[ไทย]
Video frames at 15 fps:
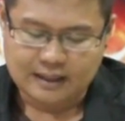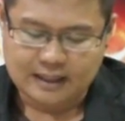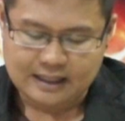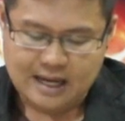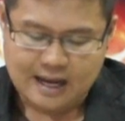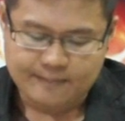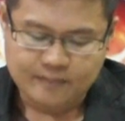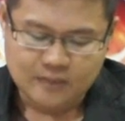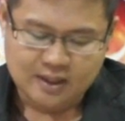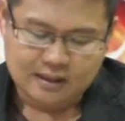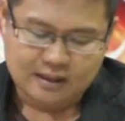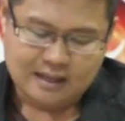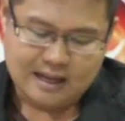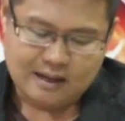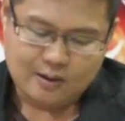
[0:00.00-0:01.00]
นะครับ
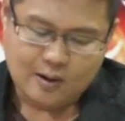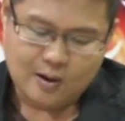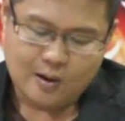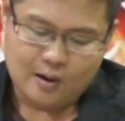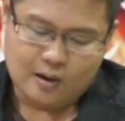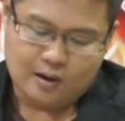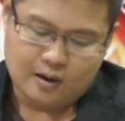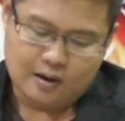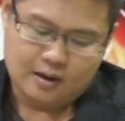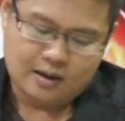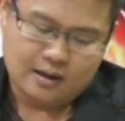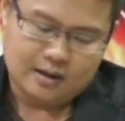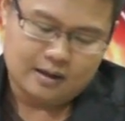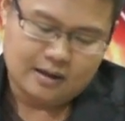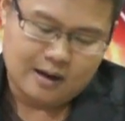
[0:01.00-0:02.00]
แล้วก็
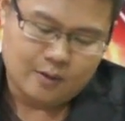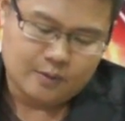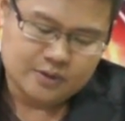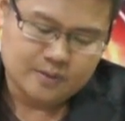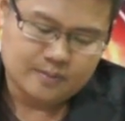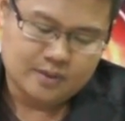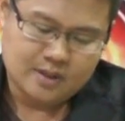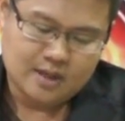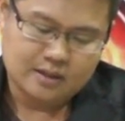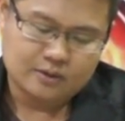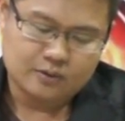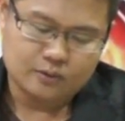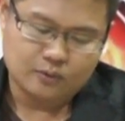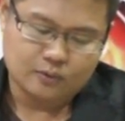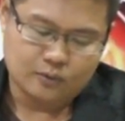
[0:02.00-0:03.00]
เราชมเลือง
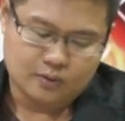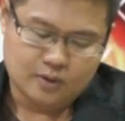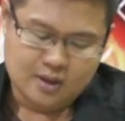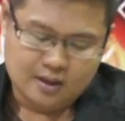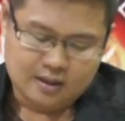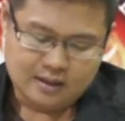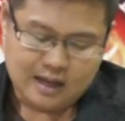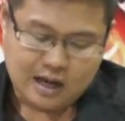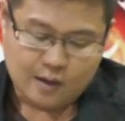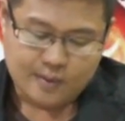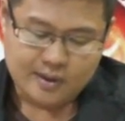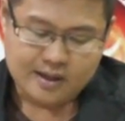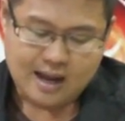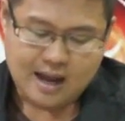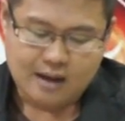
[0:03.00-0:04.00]
ดูดาว
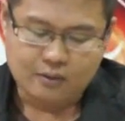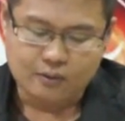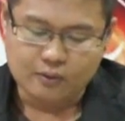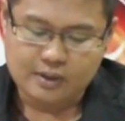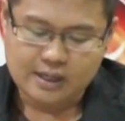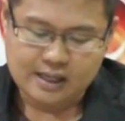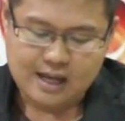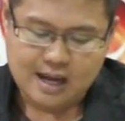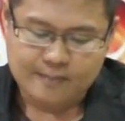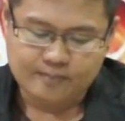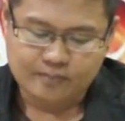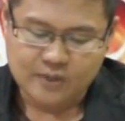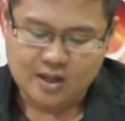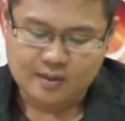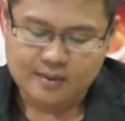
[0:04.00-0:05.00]
พระราหูนะครับ
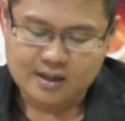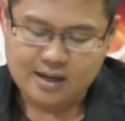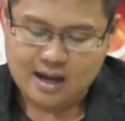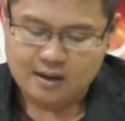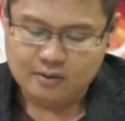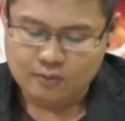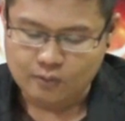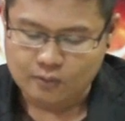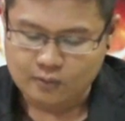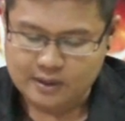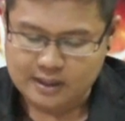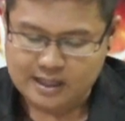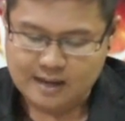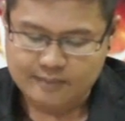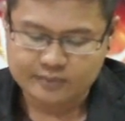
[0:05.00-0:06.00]
ดาวพระราหู
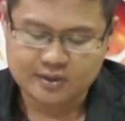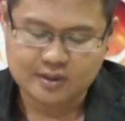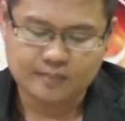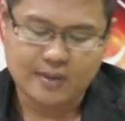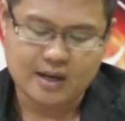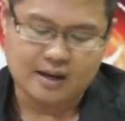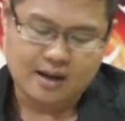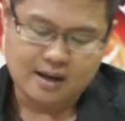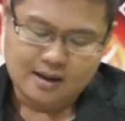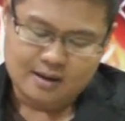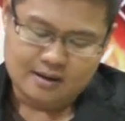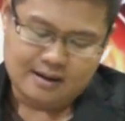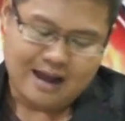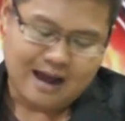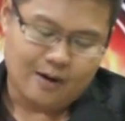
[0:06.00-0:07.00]
นะครับ ซึ่งเป็น
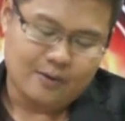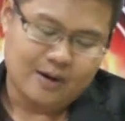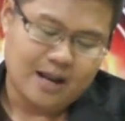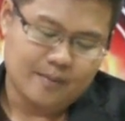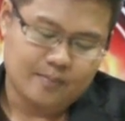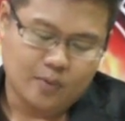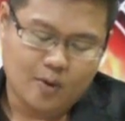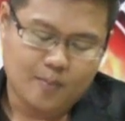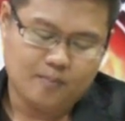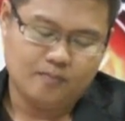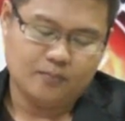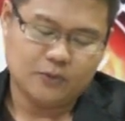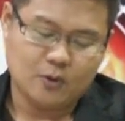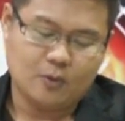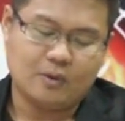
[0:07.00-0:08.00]
ดาวในภพ
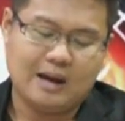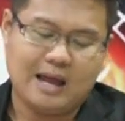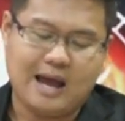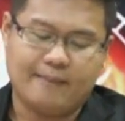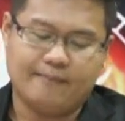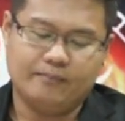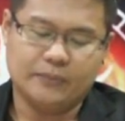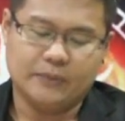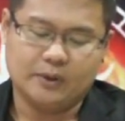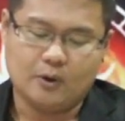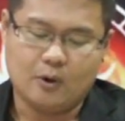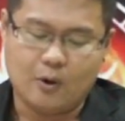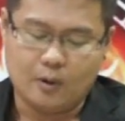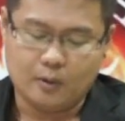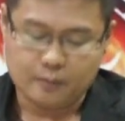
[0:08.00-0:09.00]
โชคลาภ
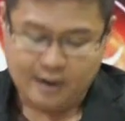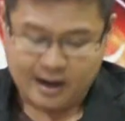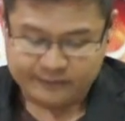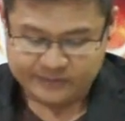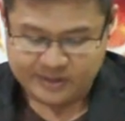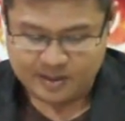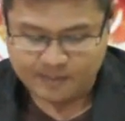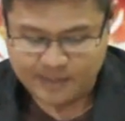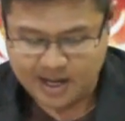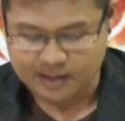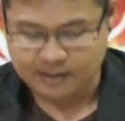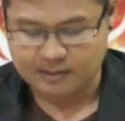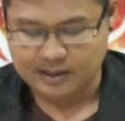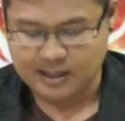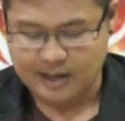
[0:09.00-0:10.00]
ของราศีเม
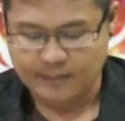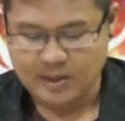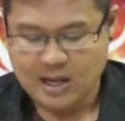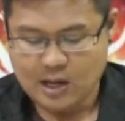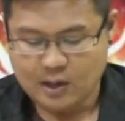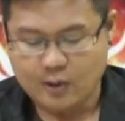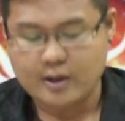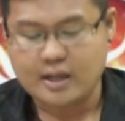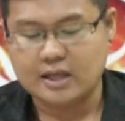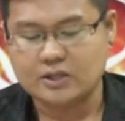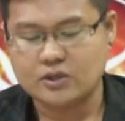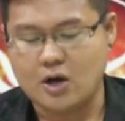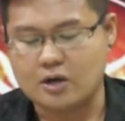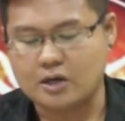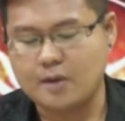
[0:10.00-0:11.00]
ษนะครับ ก็ยัง
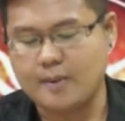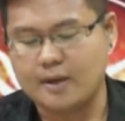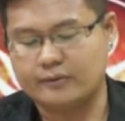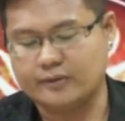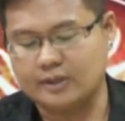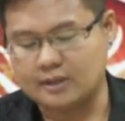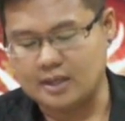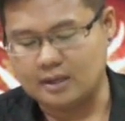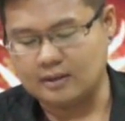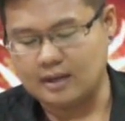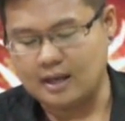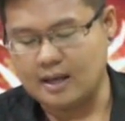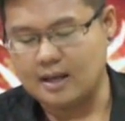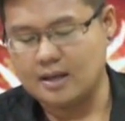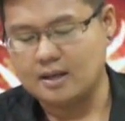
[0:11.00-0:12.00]
จรเข้าไปสถิต
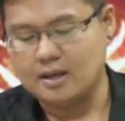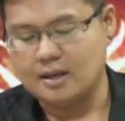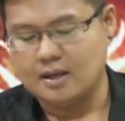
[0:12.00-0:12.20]
นะ